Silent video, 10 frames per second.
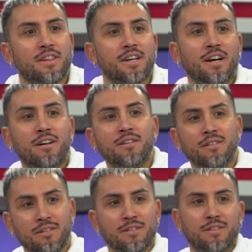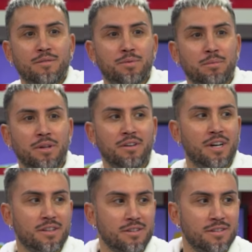destacado con promedio
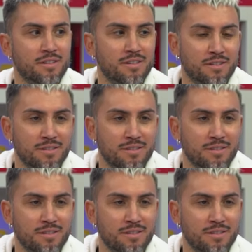alto. Sí.